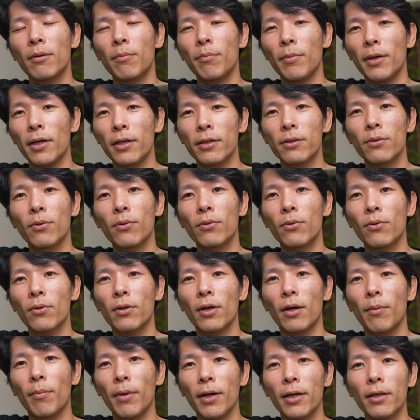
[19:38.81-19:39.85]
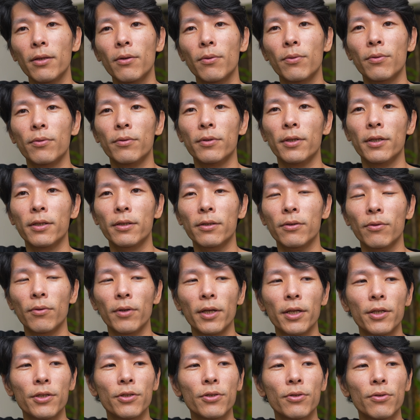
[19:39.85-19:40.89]
瞑想とかマインドフルネスの
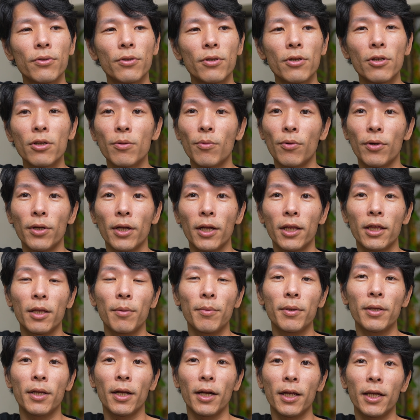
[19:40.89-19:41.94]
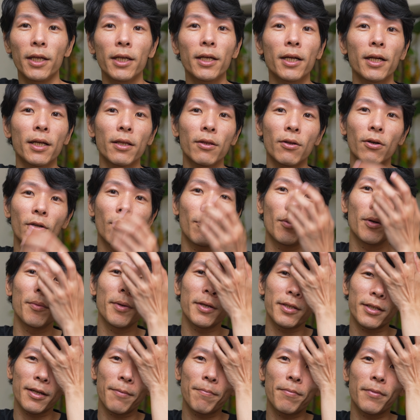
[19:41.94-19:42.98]
練習っていうのもやってみたらいいかなと思いま
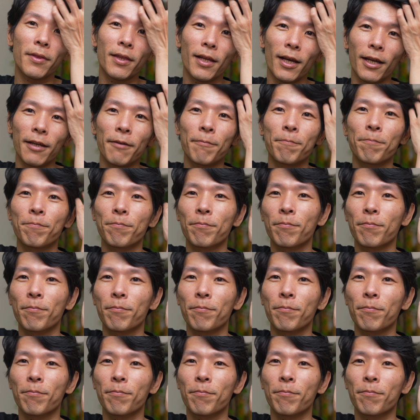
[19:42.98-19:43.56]
した。はい。